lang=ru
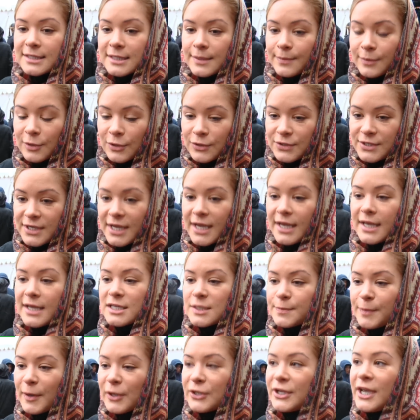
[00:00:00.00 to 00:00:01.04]
соблюдения,
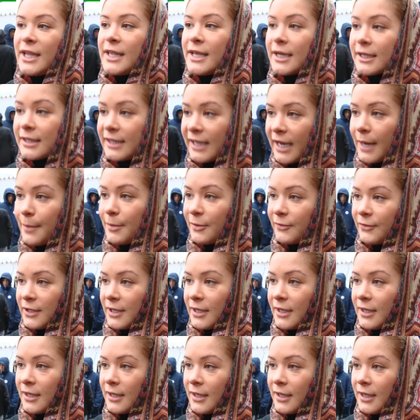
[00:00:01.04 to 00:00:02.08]
исполнения их требований.